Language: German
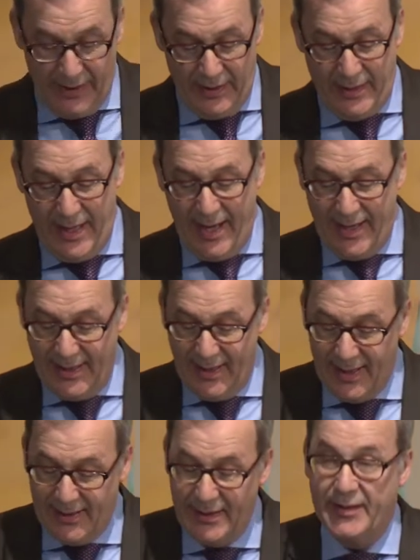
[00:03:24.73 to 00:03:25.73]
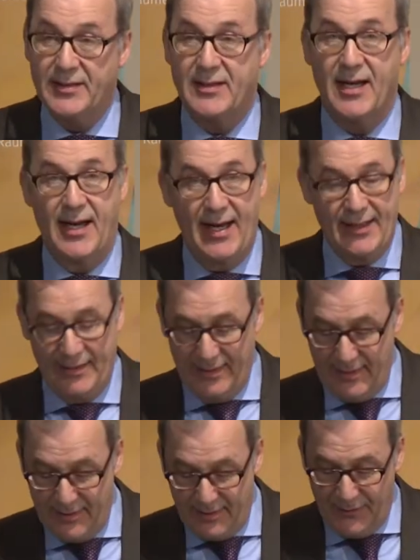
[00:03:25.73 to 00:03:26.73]
Die Eigenart ihres
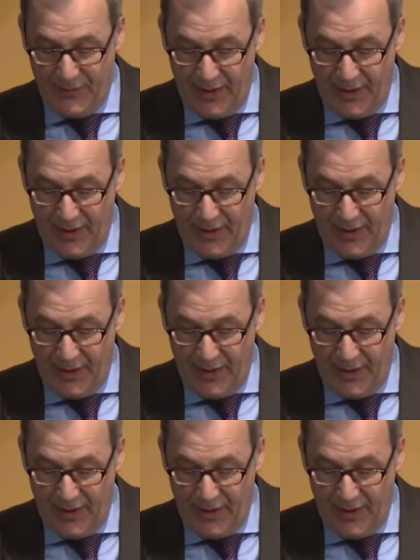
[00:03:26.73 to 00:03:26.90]
Charakters